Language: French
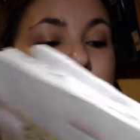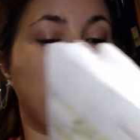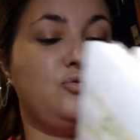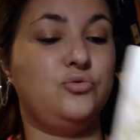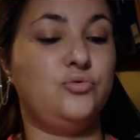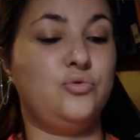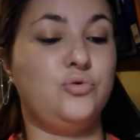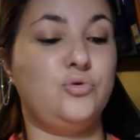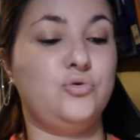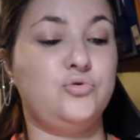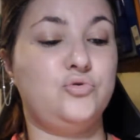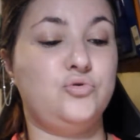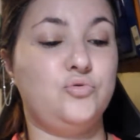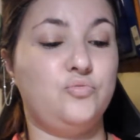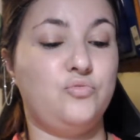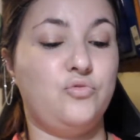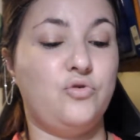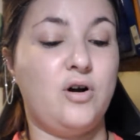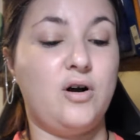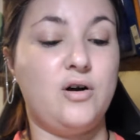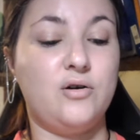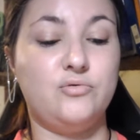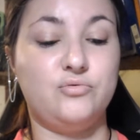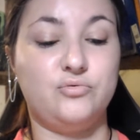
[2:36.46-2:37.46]
les duos du
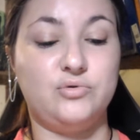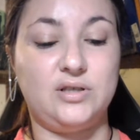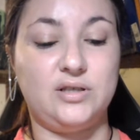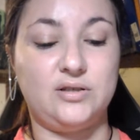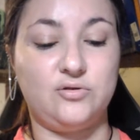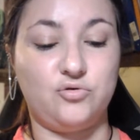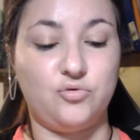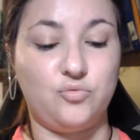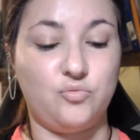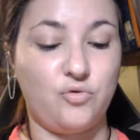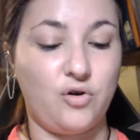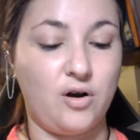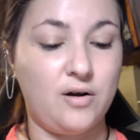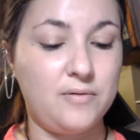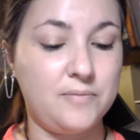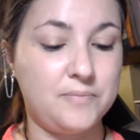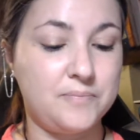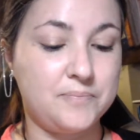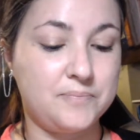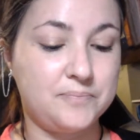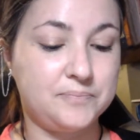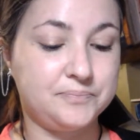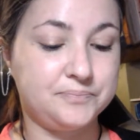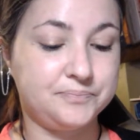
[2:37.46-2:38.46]
mois ou des deux mois.
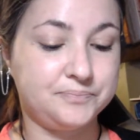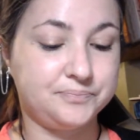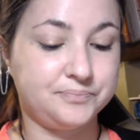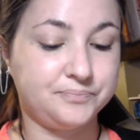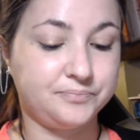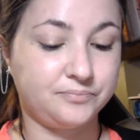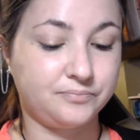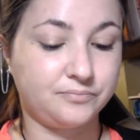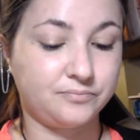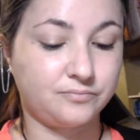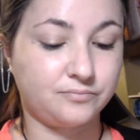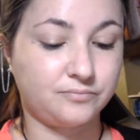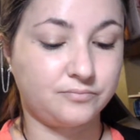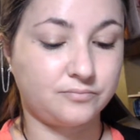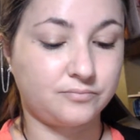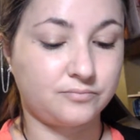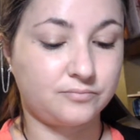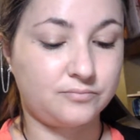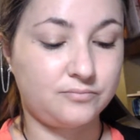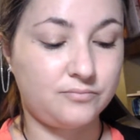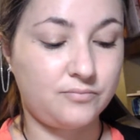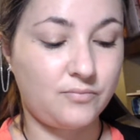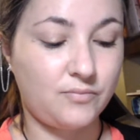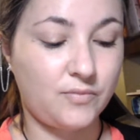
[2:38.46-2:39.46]

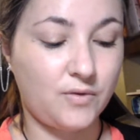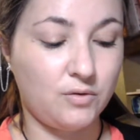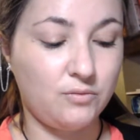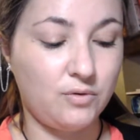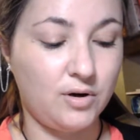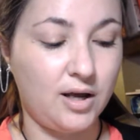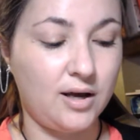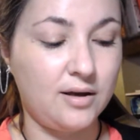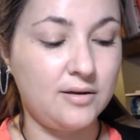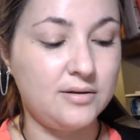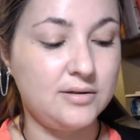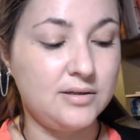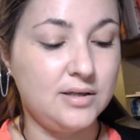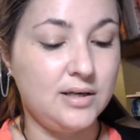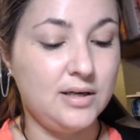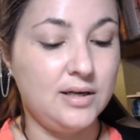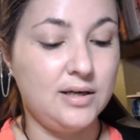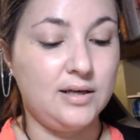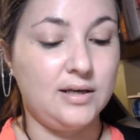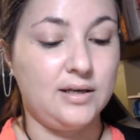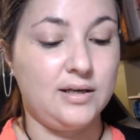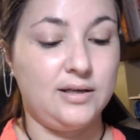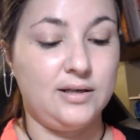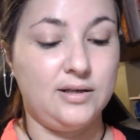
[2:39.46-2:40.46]
Voilà.
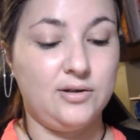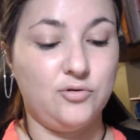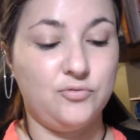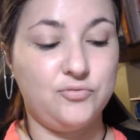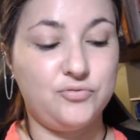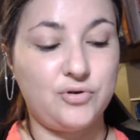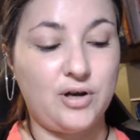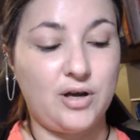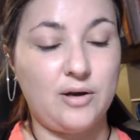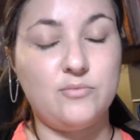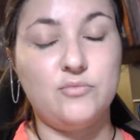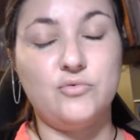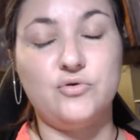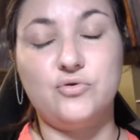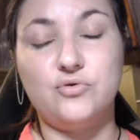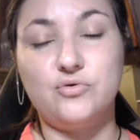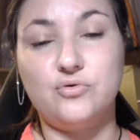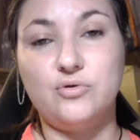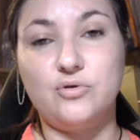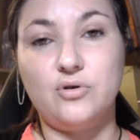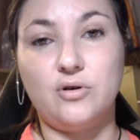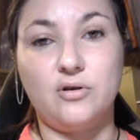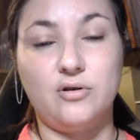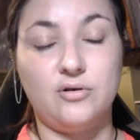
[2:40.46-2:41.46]
Et au fur et à
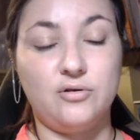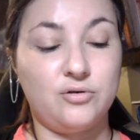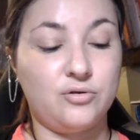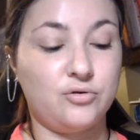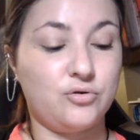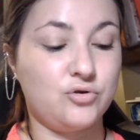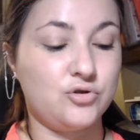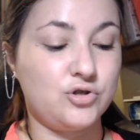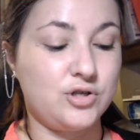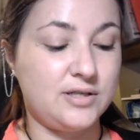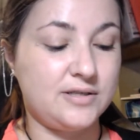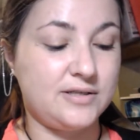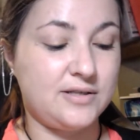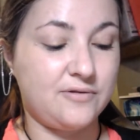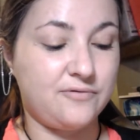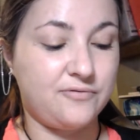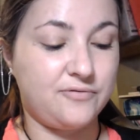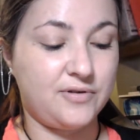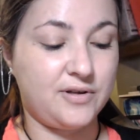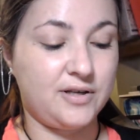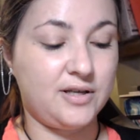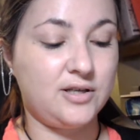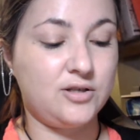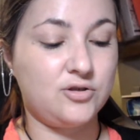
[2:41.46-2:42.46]
mesure euh, que je les ai
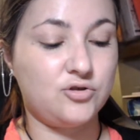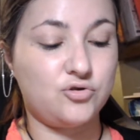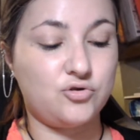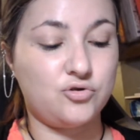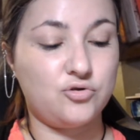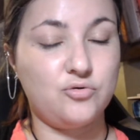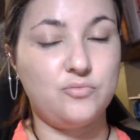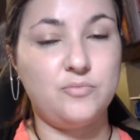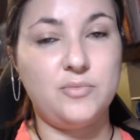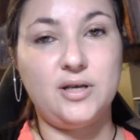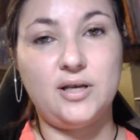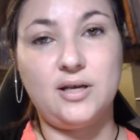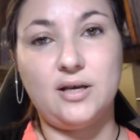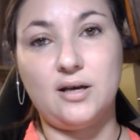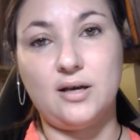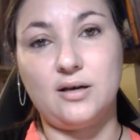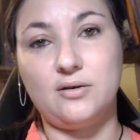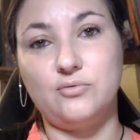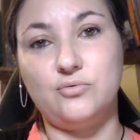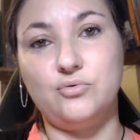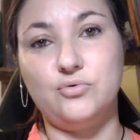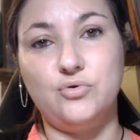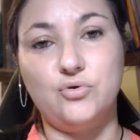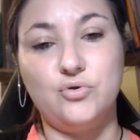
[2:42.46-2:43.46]
faits, je mets
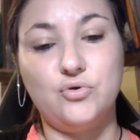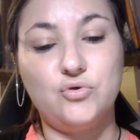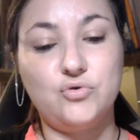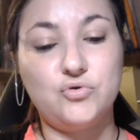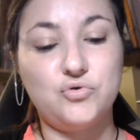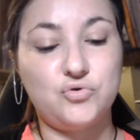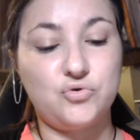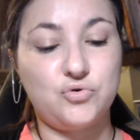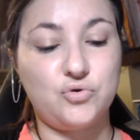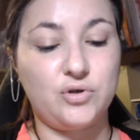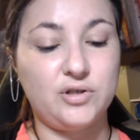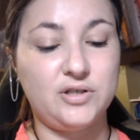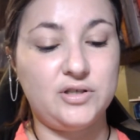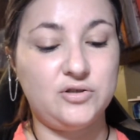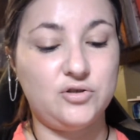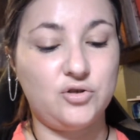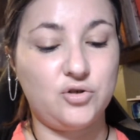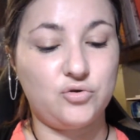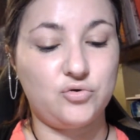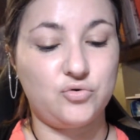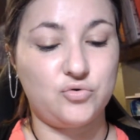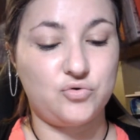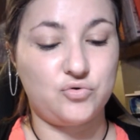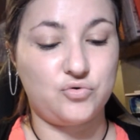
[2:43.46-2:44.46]
un coup de
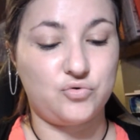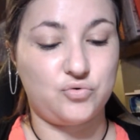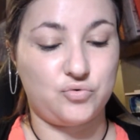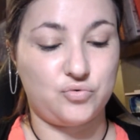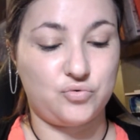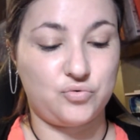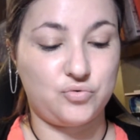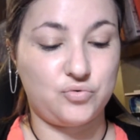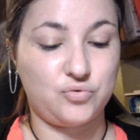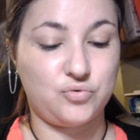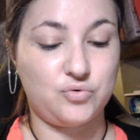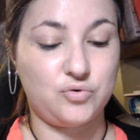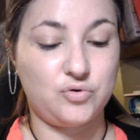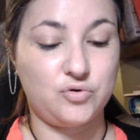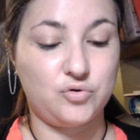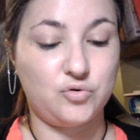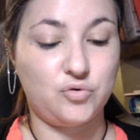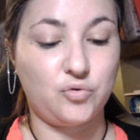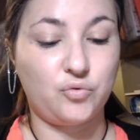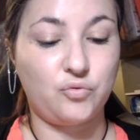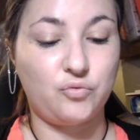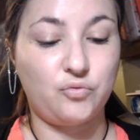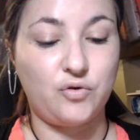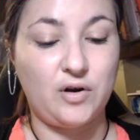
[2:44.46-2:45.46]
surligneur dessus.
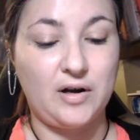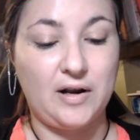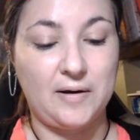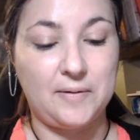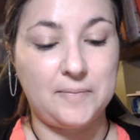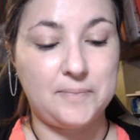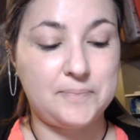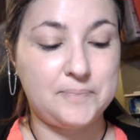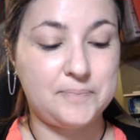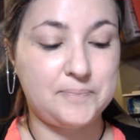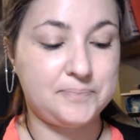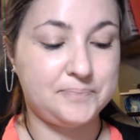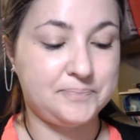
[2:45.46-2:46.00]
Donc voilà.